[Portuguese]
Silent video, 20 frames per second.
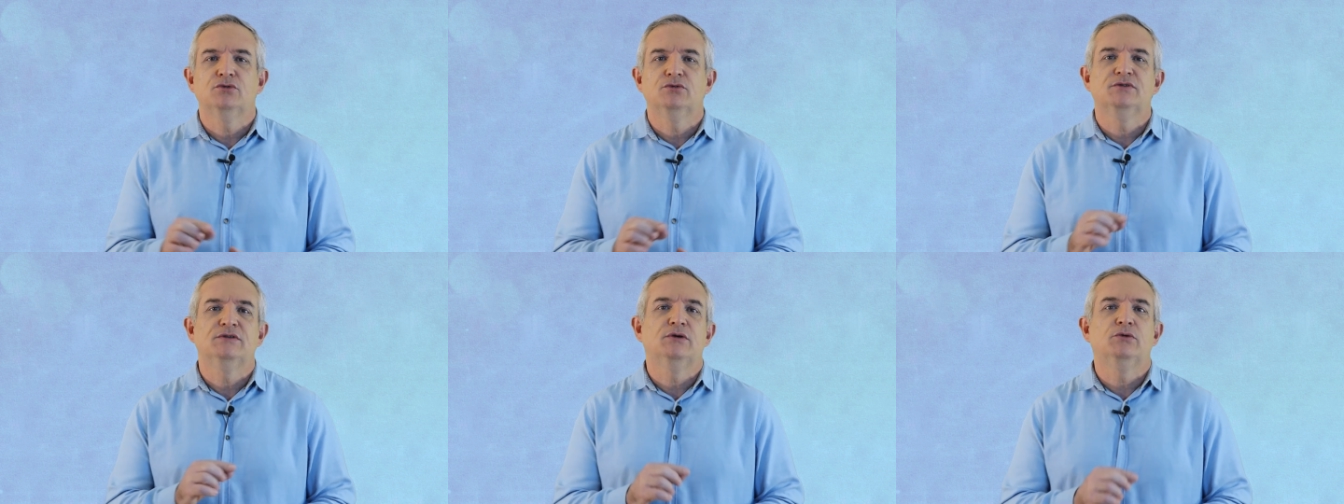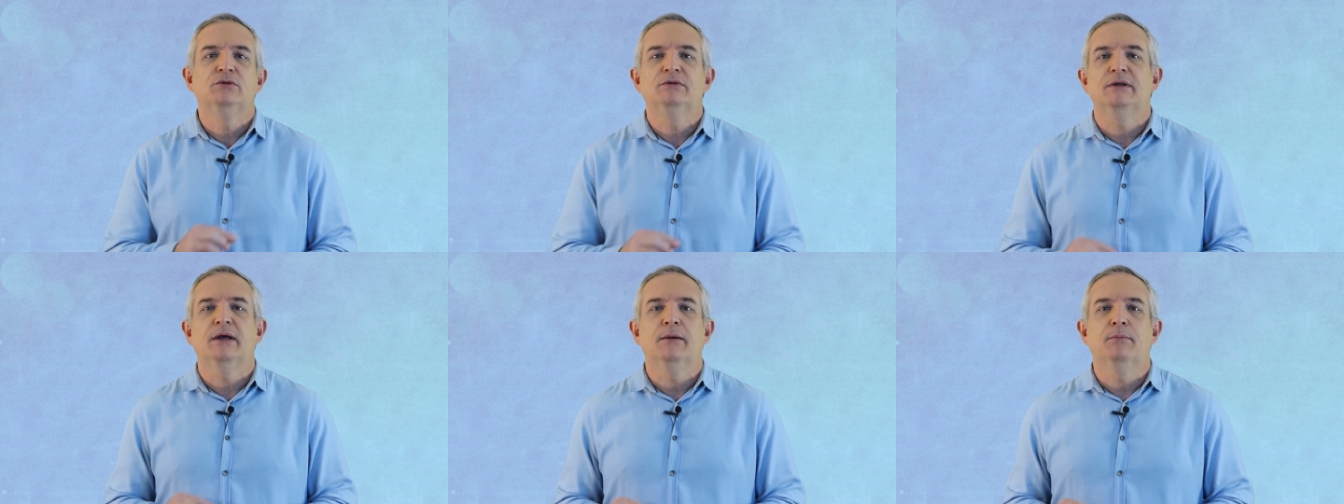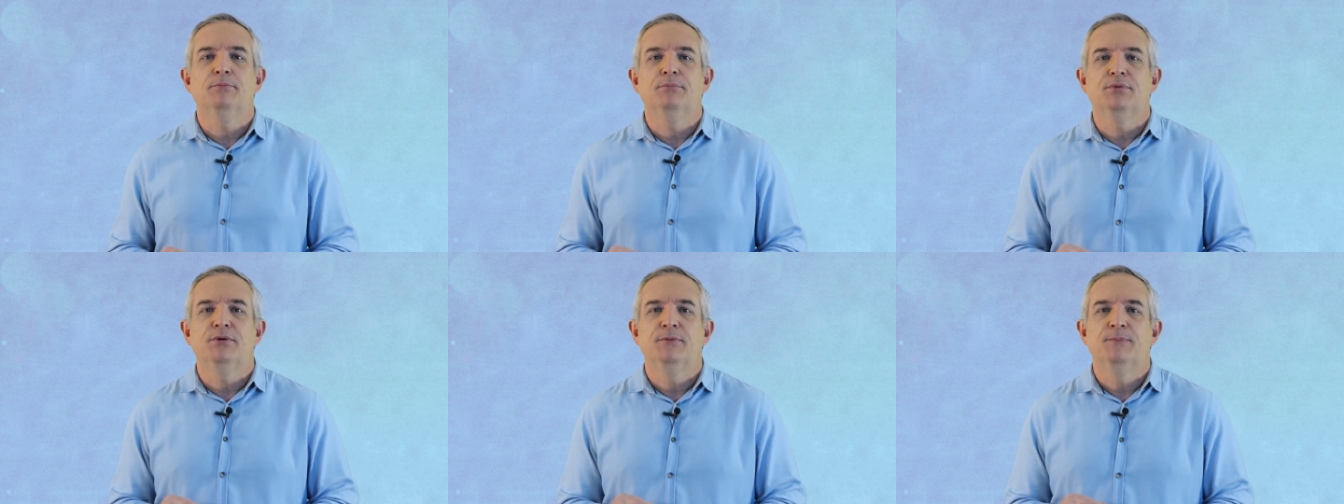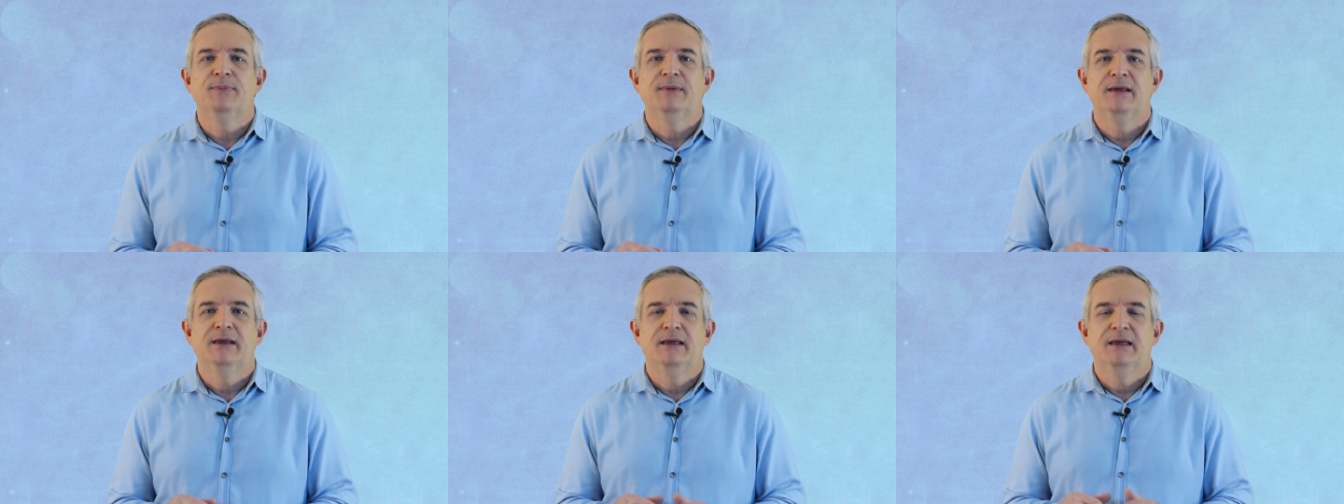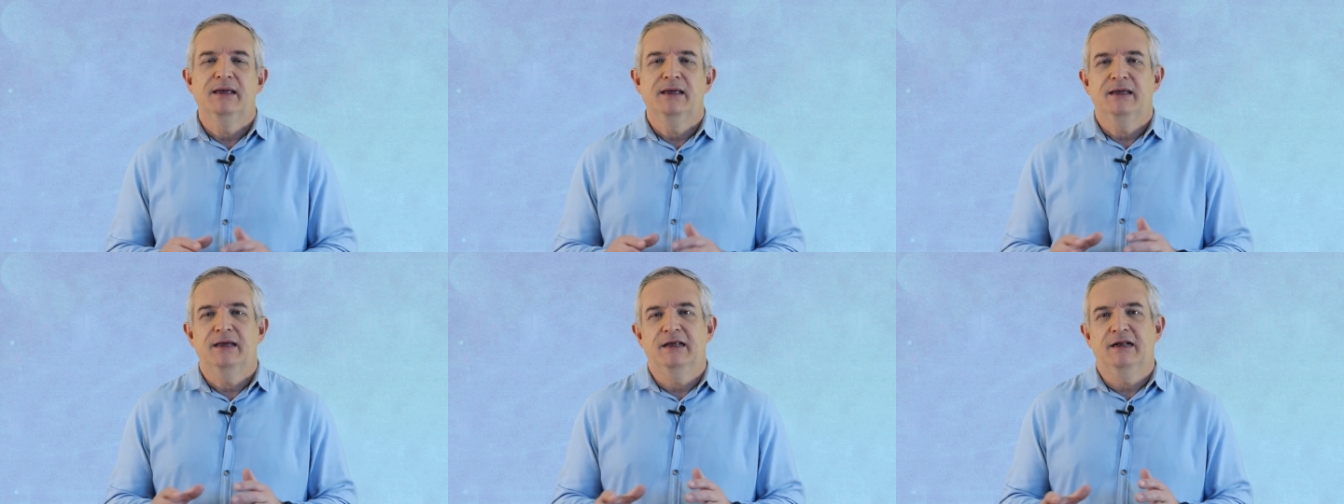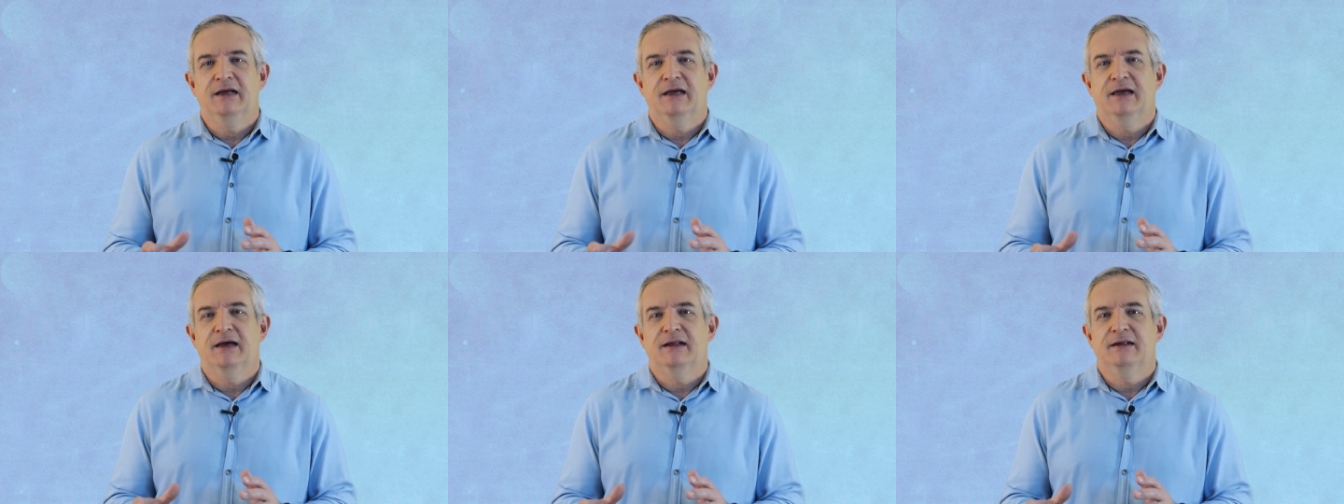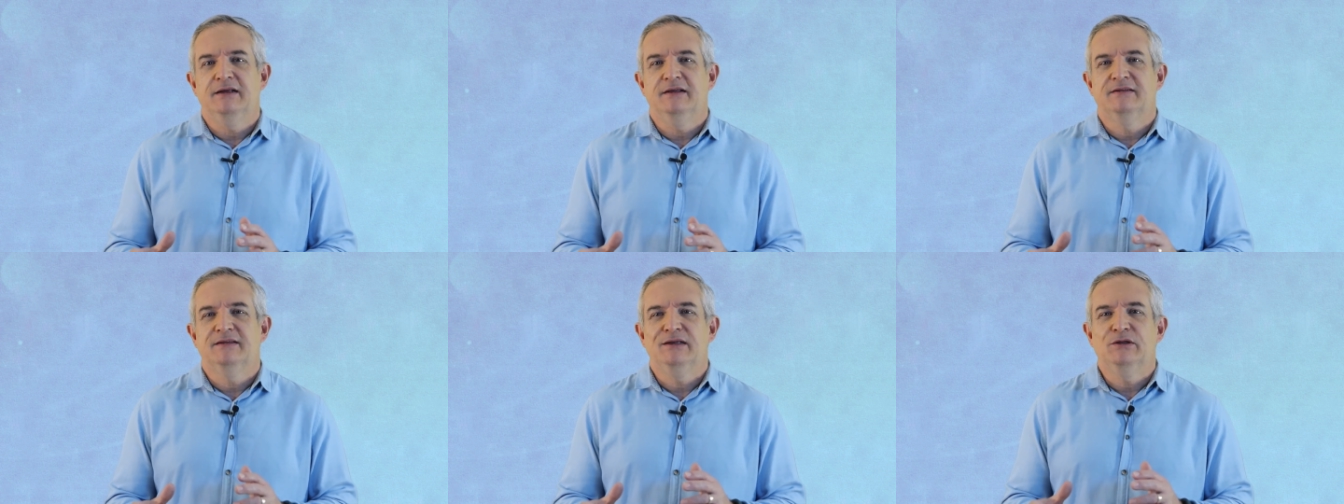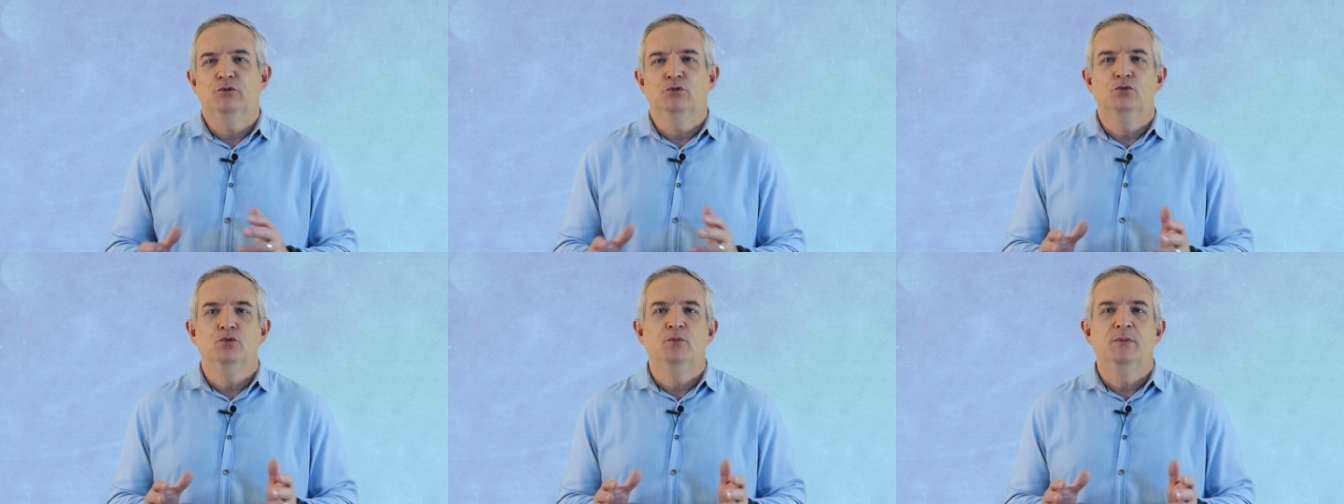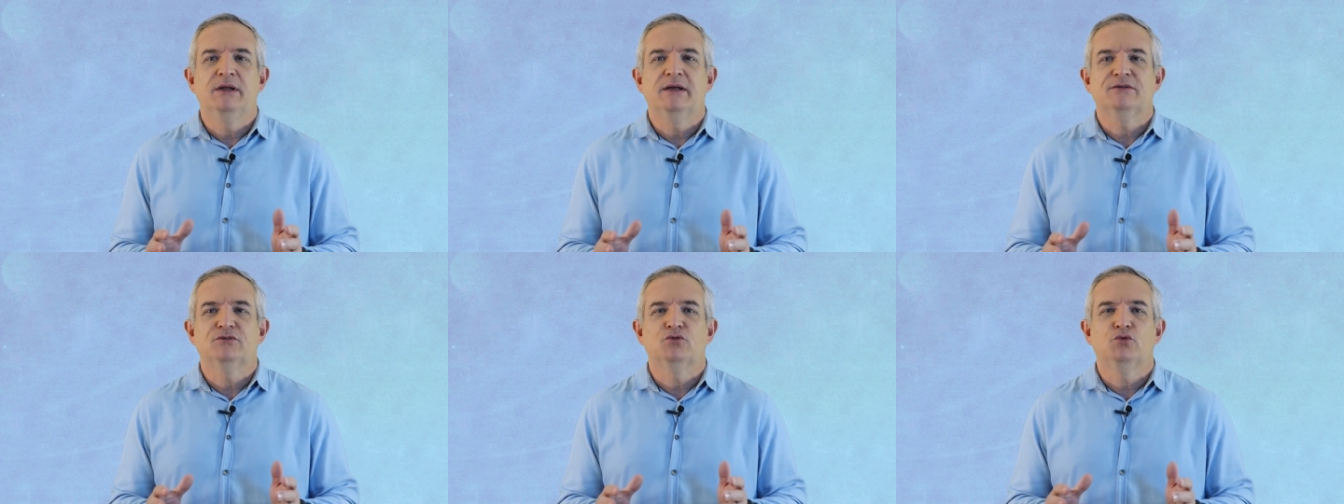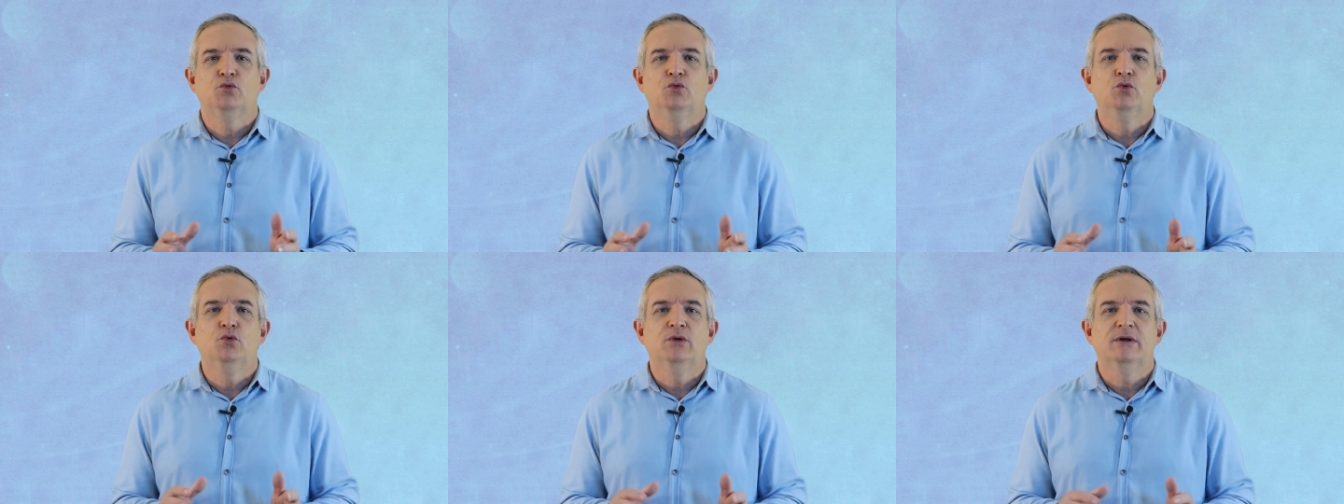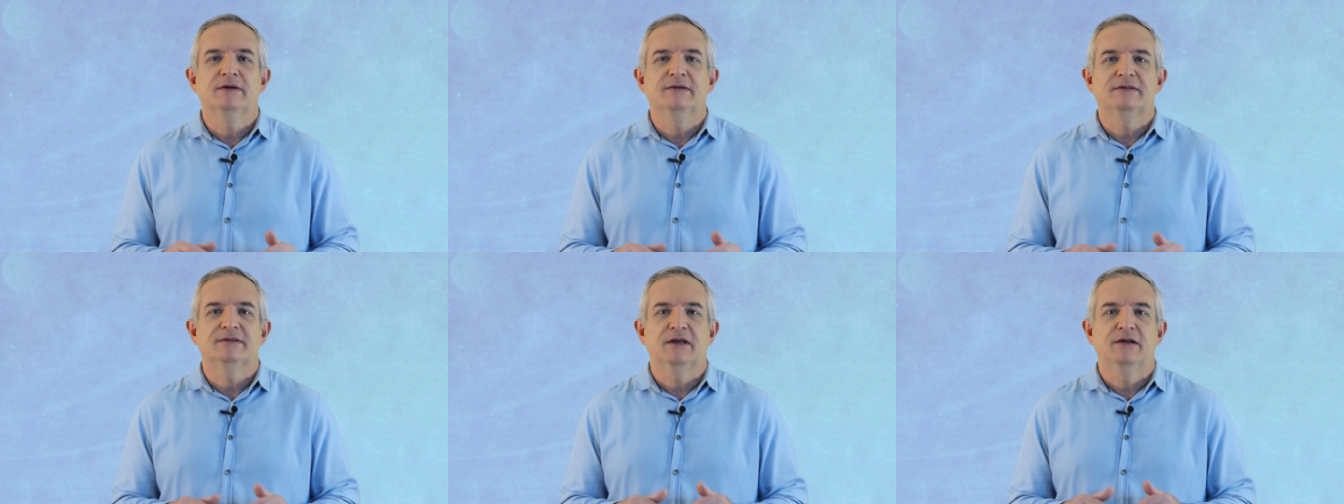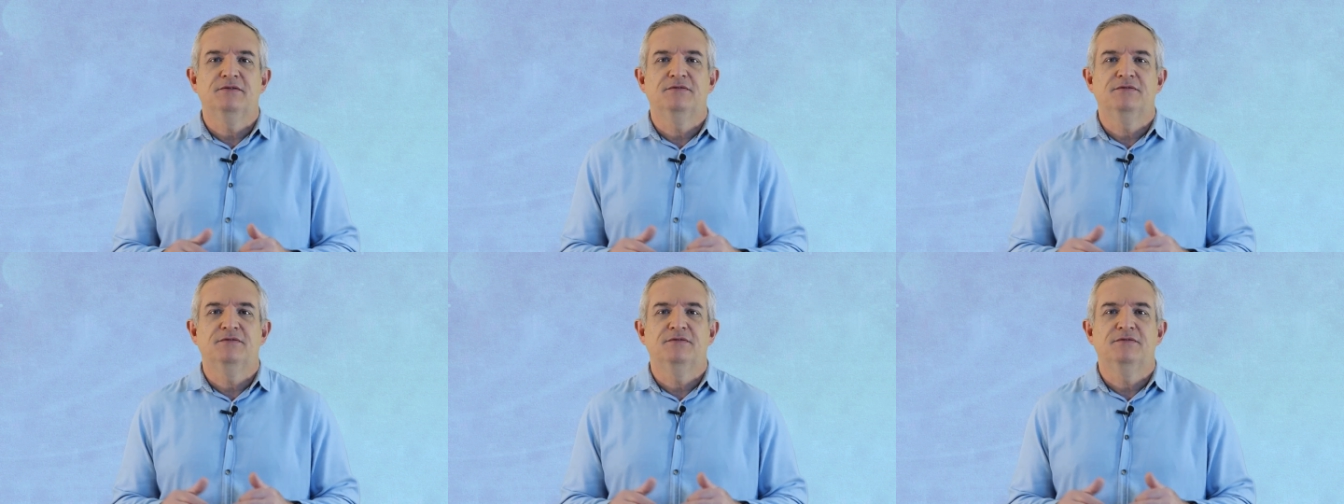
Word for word: do seu tempo. Ele realiza inúmeras curas